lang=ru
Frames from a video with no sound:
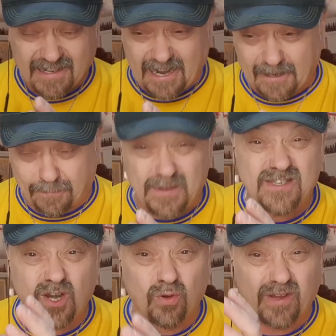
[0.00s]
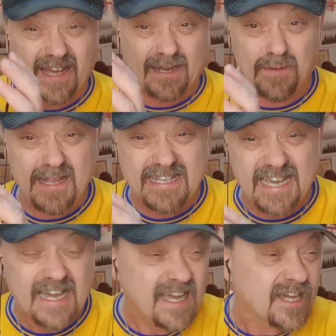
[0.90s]
как при зеленой
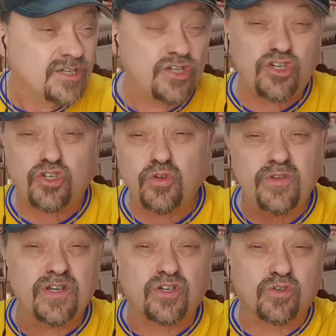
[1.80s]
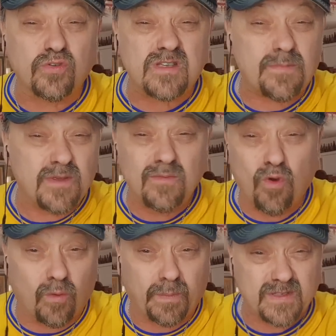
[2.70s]
команде, еще никто себе не
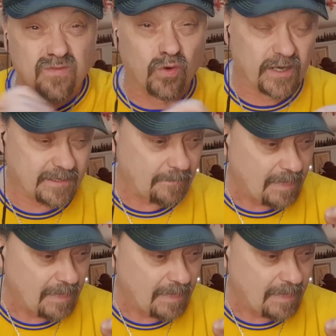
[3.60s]
мог позволить.